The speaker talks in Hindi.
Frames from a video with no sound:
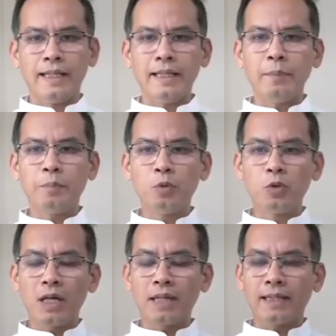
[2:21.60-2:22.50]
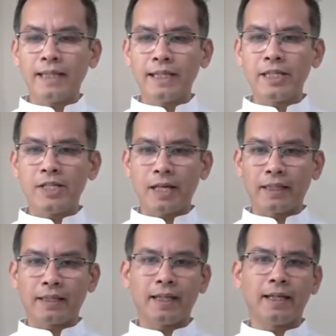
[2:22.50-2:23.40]
देखिए पूरा देश
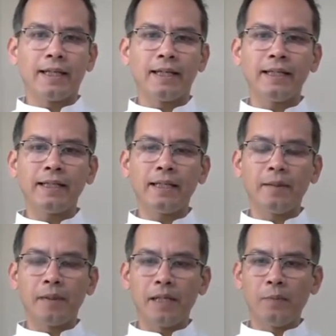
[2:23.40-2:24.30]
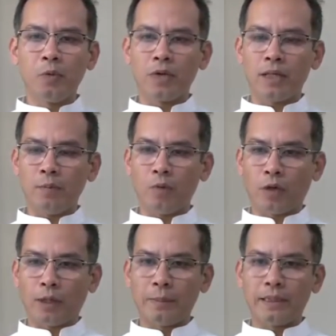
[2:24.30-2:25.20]
जानता है कि मणिपुर के
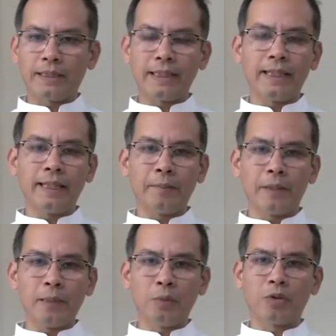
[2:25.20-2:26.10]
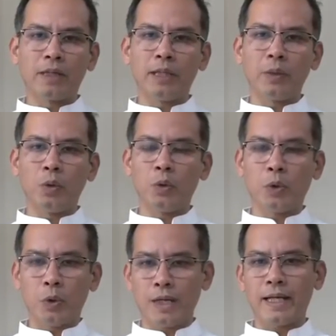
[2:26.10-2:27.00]
मुख्यमंत्री ने मणिपुर के दो
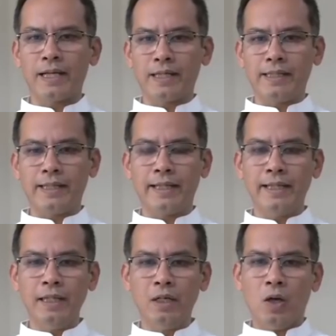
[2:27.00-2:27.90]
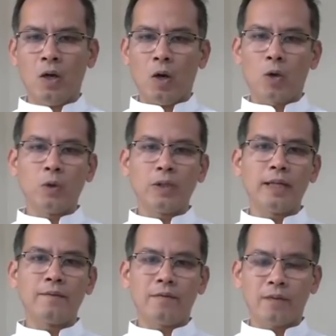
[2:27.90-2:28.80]
टुकड़े कर दिए हैं और
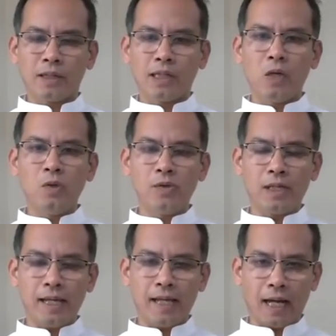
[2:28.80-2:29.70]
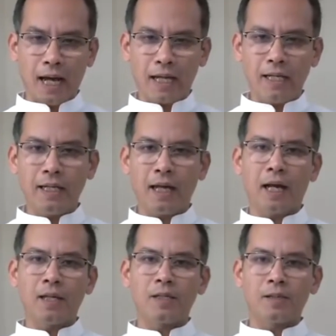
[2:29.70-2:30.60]
उनके विफलताओं के कारण
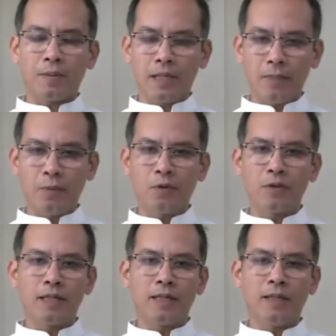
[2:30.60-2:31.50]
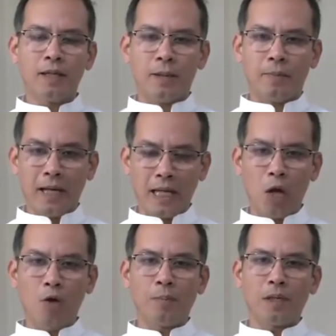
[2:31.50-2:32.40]
आज मणिपुर की
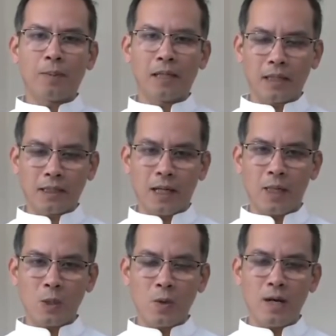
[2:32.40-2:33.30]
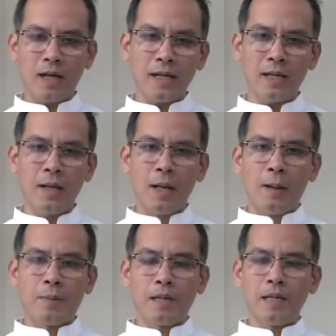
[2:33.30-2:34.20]
महिलाओं पर बलात्कार हुआ है
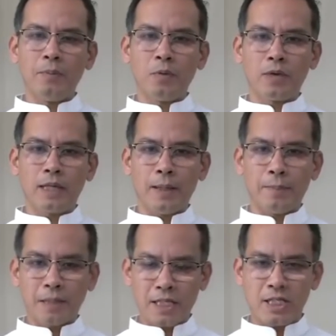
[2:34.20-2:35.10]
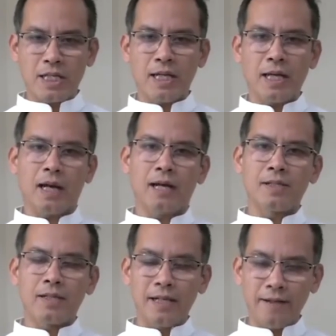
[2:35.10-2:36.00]
मणिपुर के बच्चे
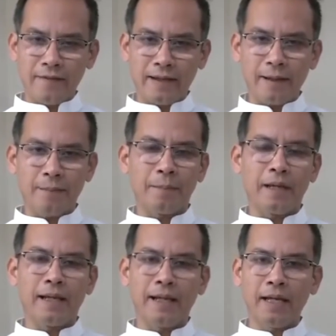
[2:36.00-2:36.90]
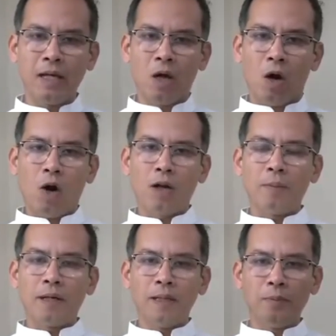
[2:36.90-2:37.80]
आज रिलीफ कैंप में हैं
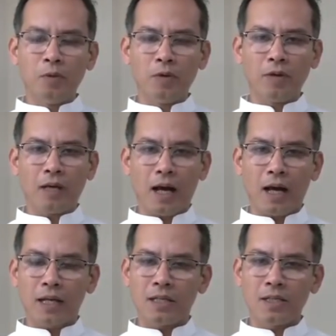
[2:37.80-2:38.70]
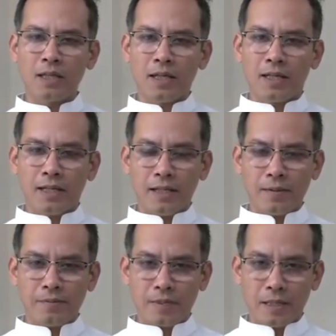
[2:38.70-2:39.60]
और मणिपुर आज
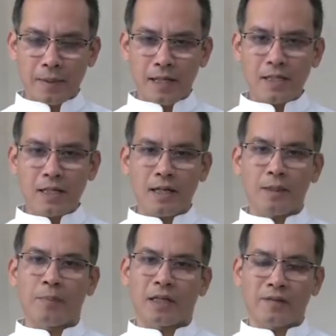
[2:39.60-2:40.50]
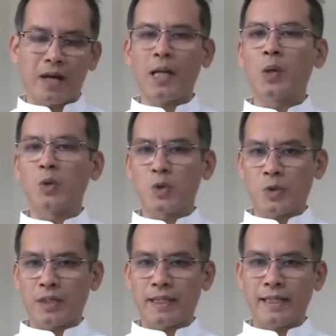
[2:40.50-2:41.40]
समाज का एक बंटवारा हो
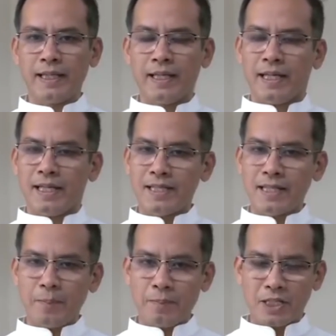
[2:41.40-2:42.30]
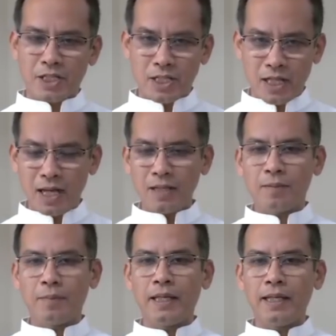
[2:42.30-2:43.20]
चुका है इसके
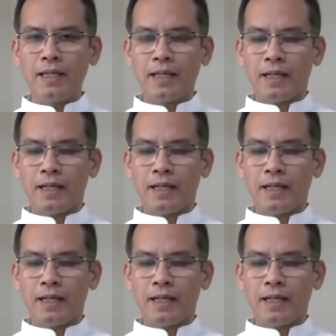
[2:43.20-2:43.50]
पश्चात भी